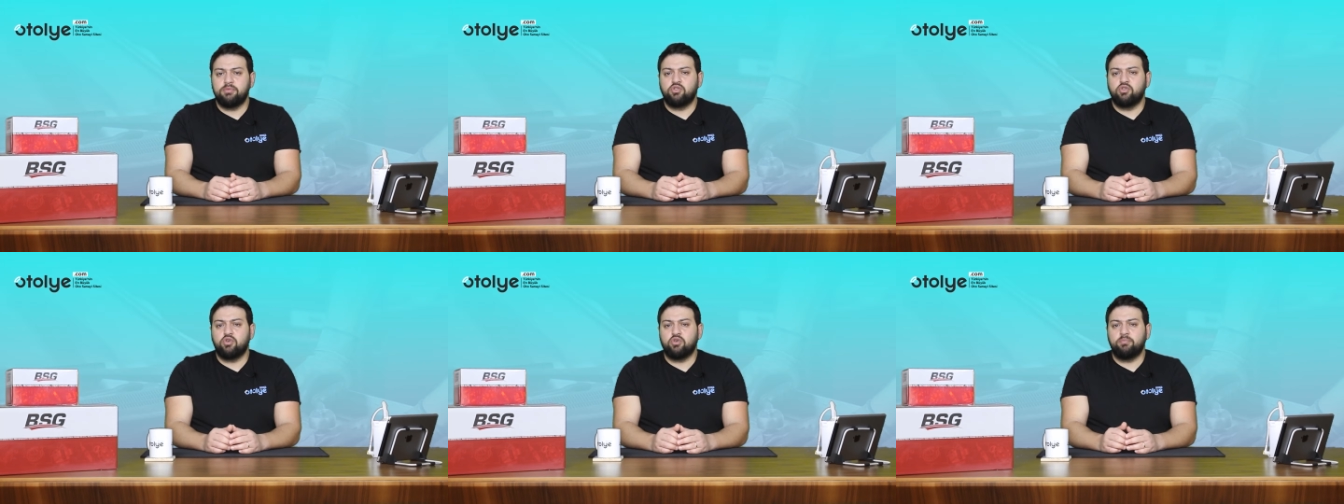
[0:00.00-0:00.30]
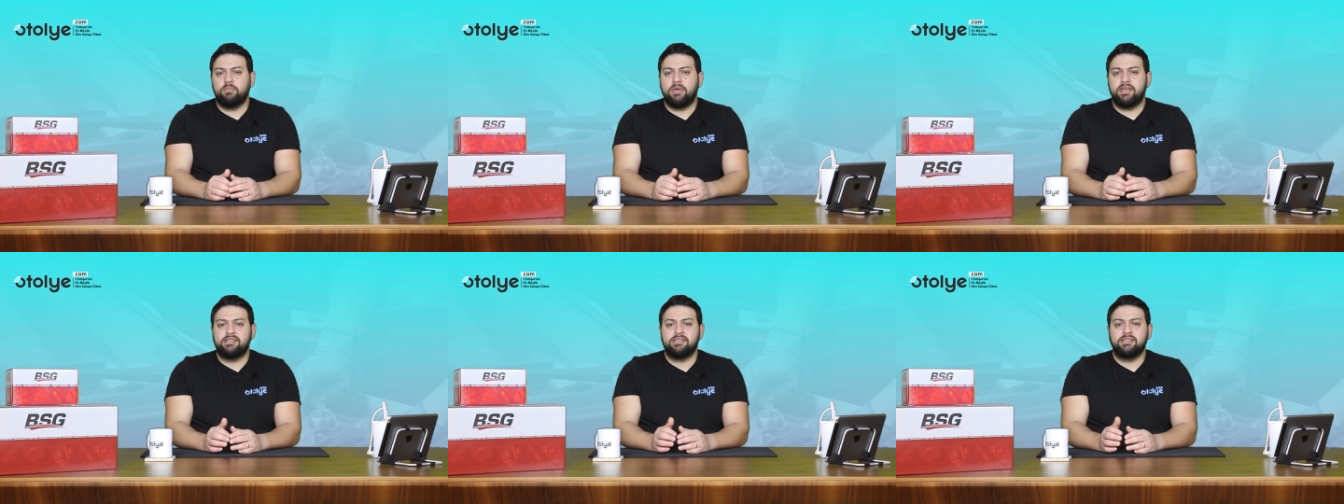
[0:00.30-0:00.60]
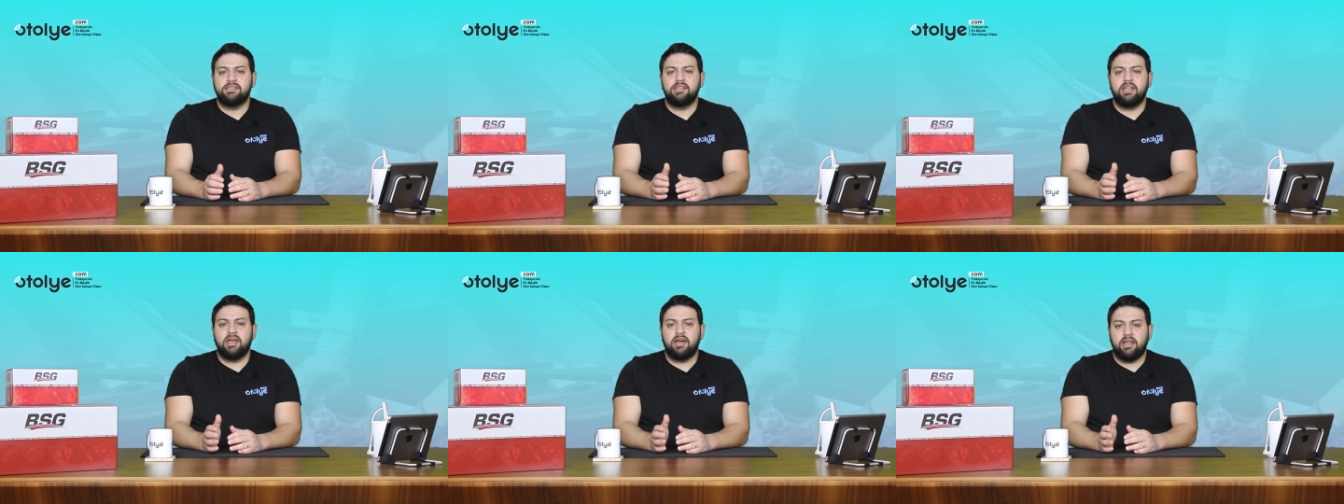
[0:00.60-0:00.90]
birçok
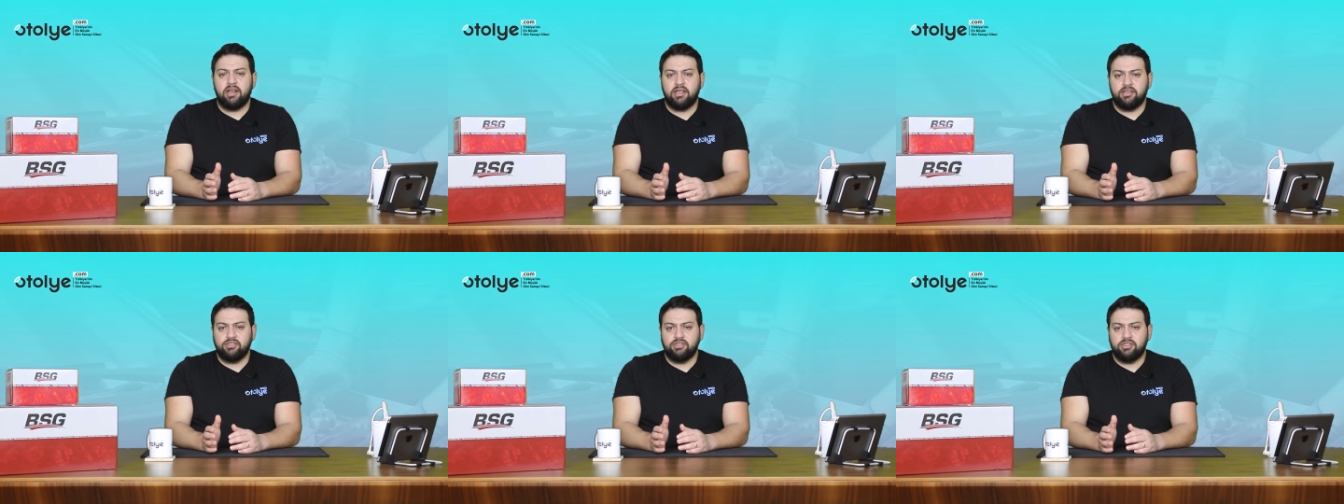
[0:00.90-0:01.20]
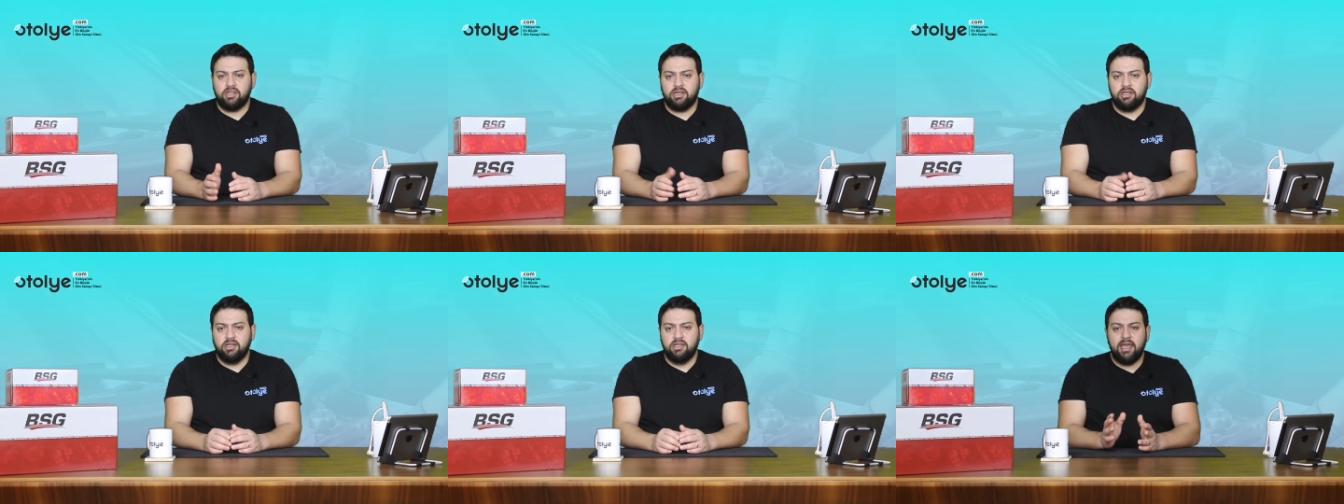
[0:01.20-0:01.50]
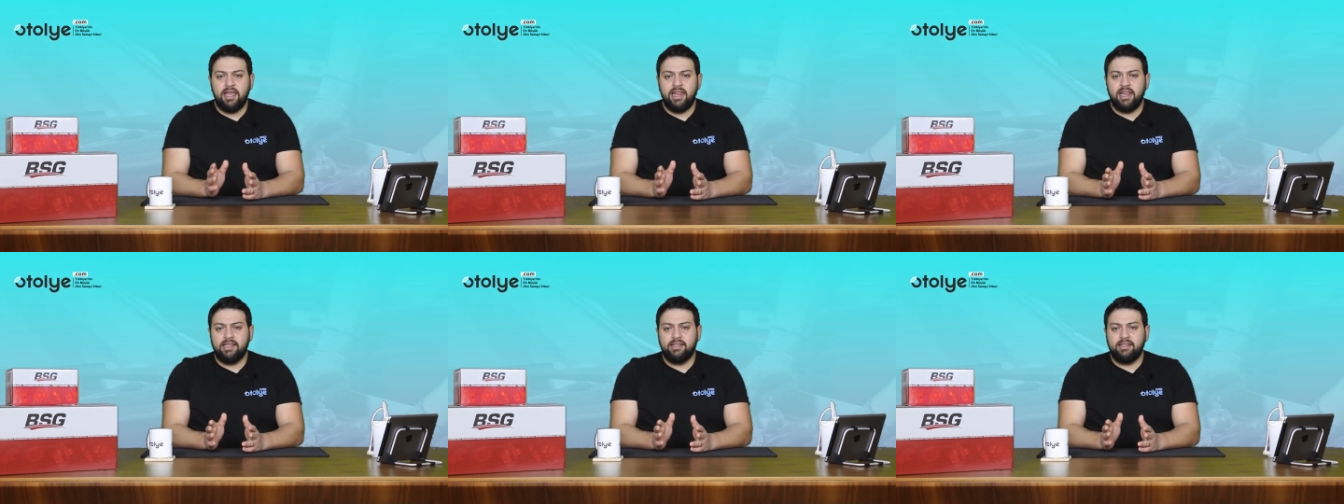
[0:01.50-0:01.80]
benzinli araçta
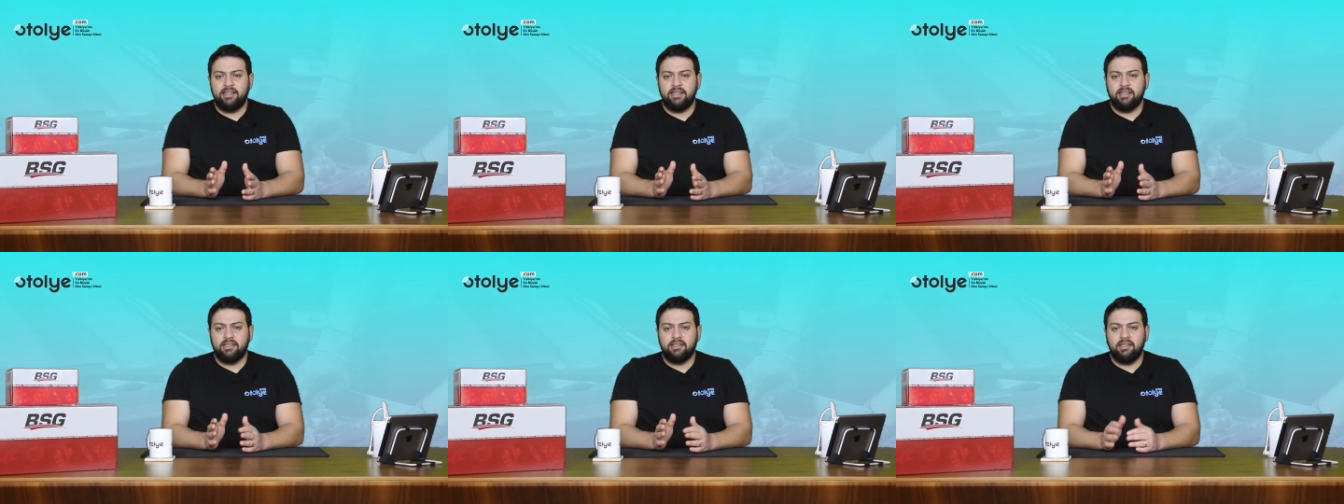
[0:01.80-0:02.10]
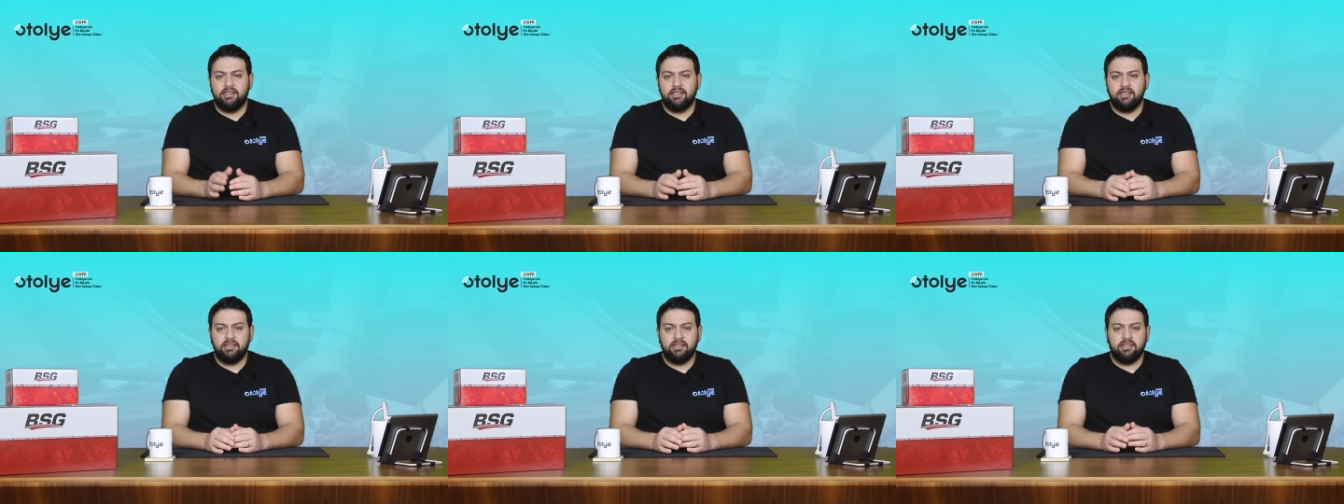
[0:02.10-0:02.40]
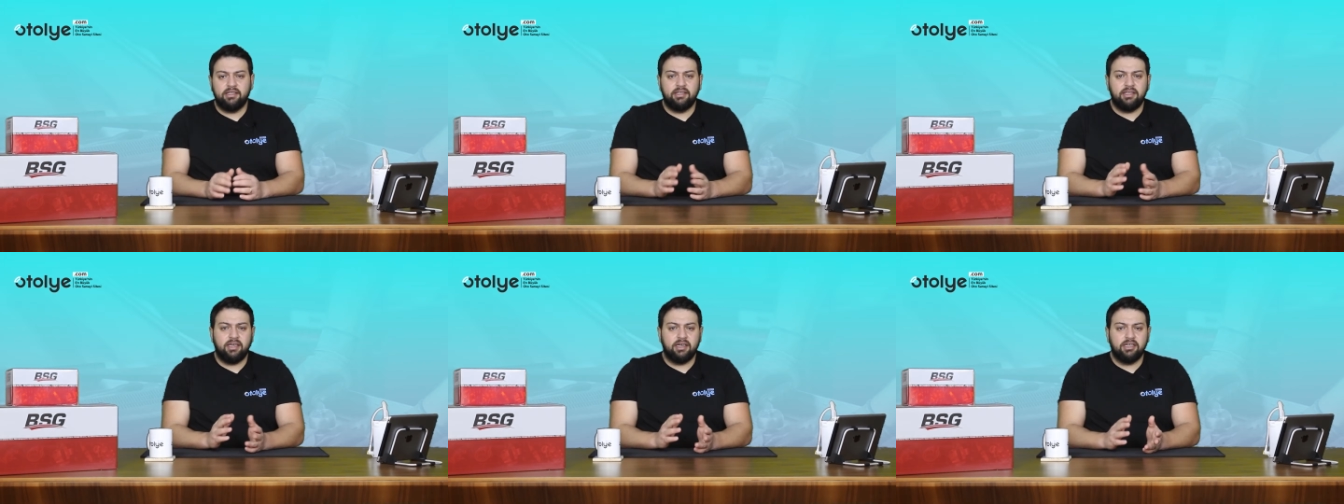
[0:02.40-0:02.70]
elektrikli
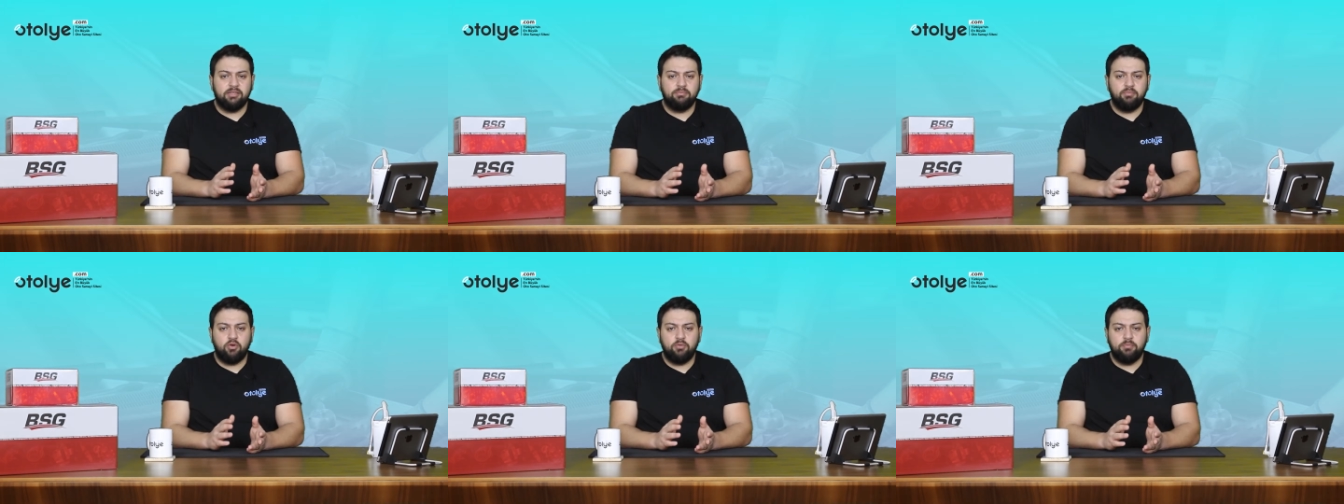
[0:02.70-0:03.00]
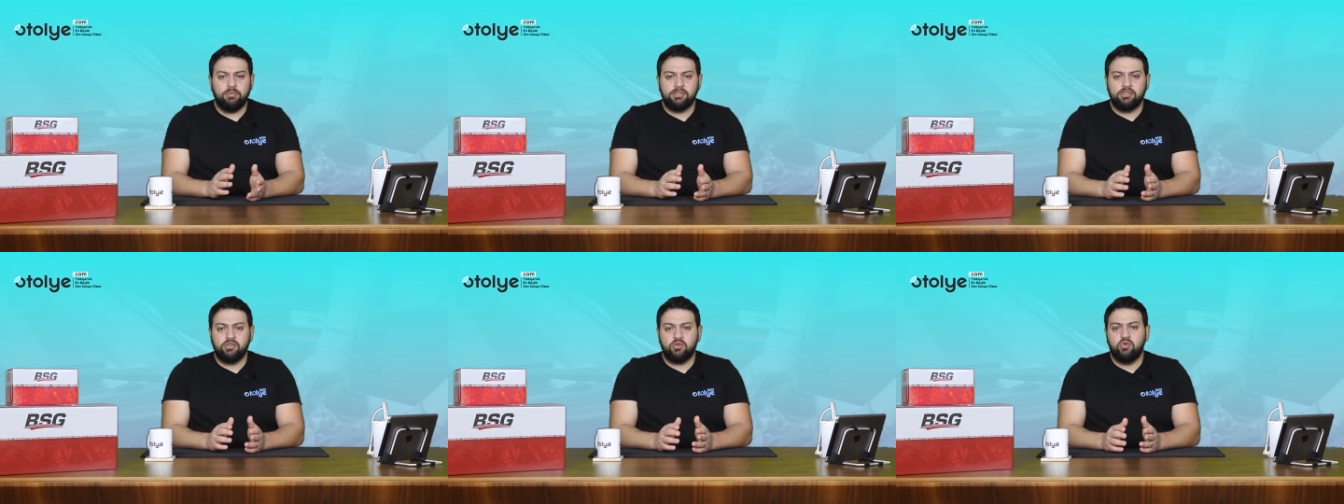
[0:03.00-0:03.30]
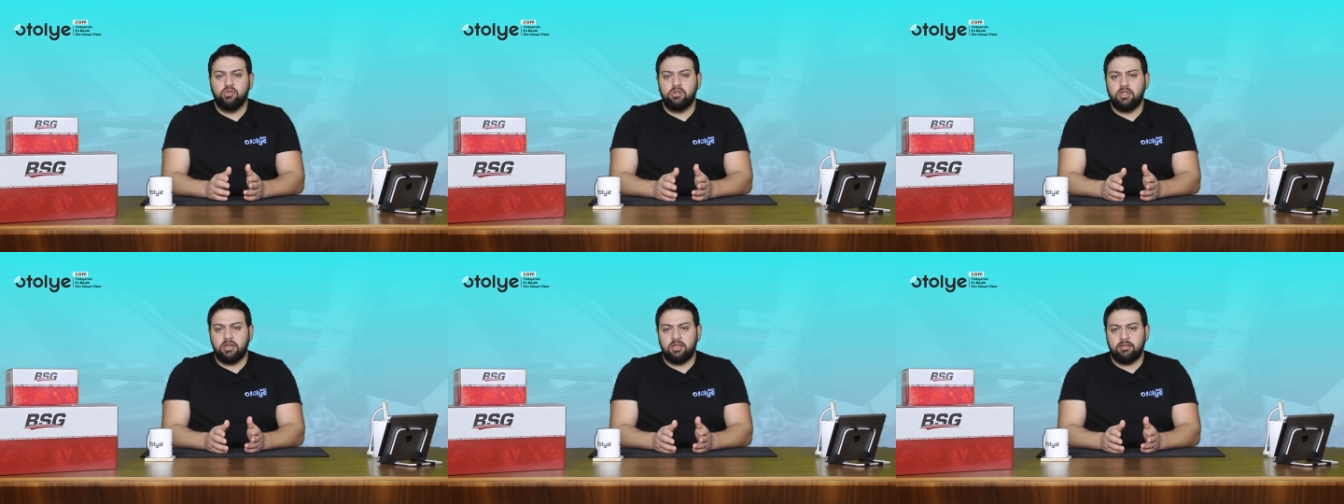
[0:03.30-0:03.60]
e, yakıt pompası
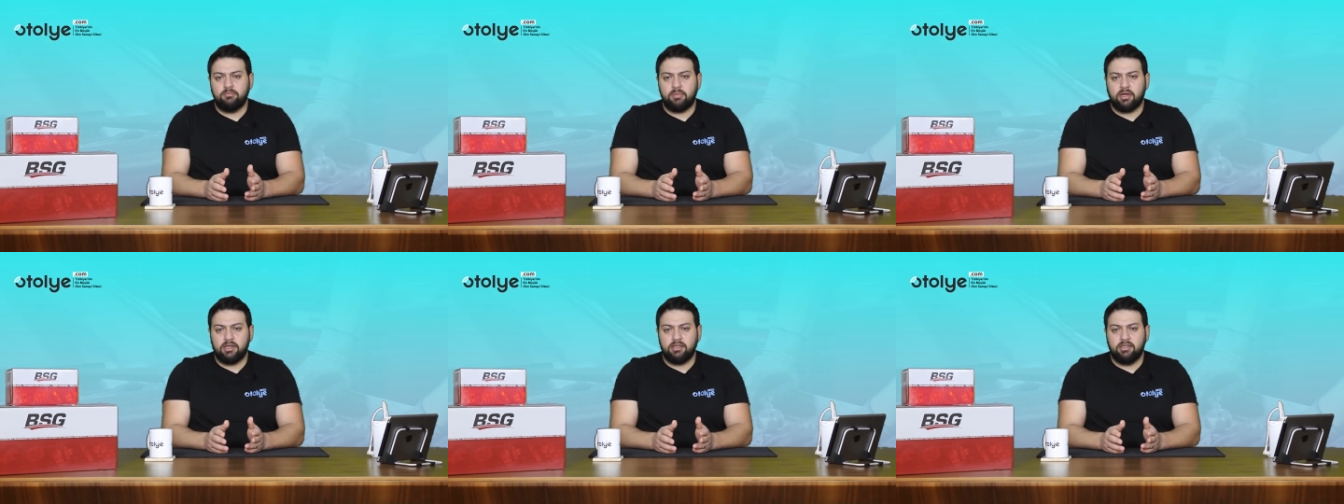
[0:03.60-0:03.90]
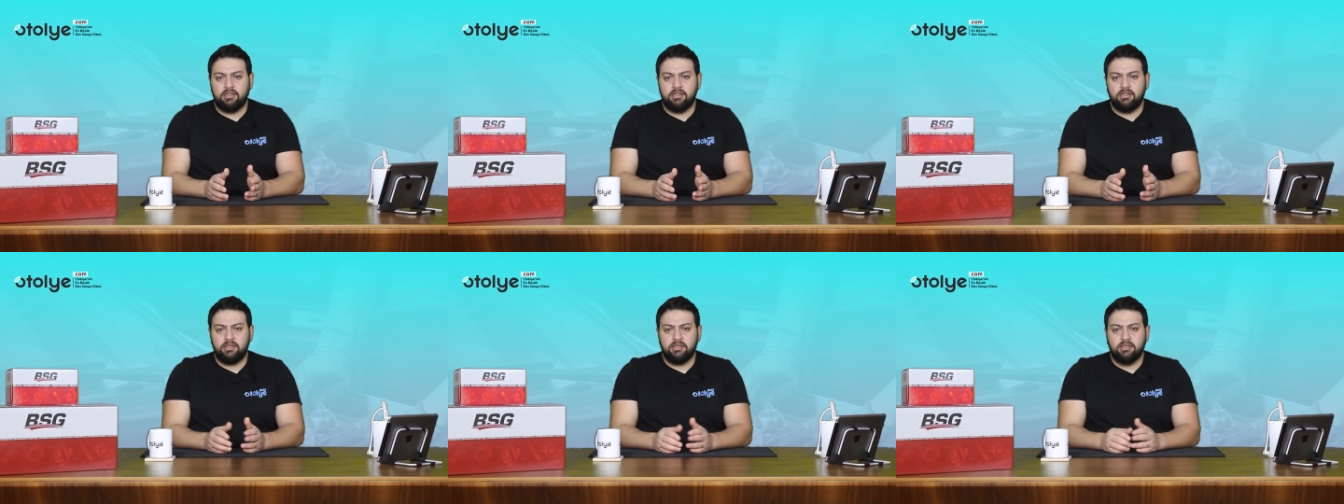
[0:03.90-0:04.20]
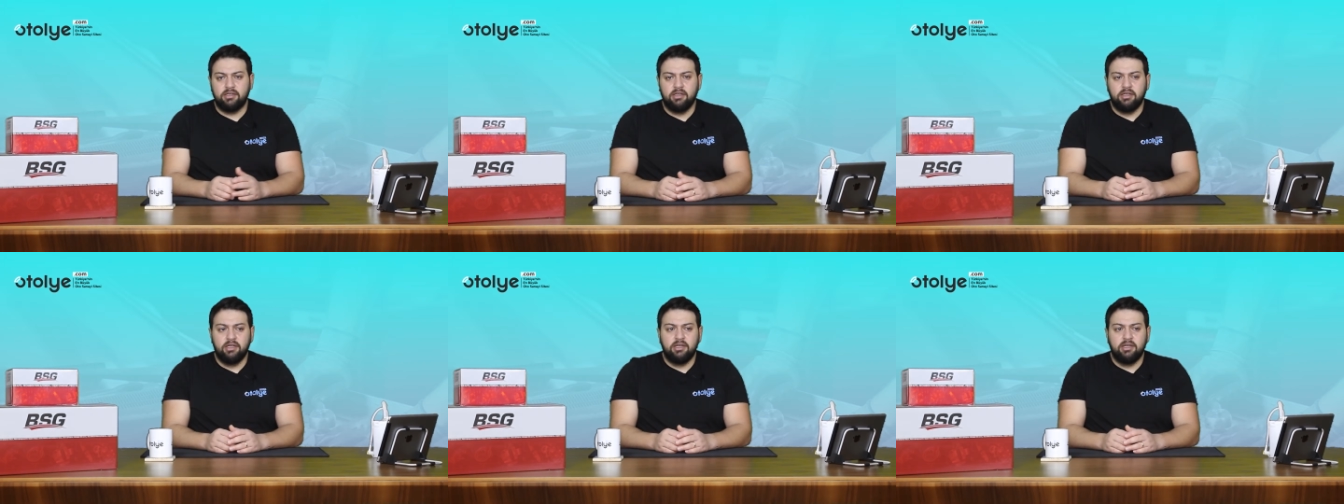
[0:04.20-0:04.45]
kullanılmaktadır.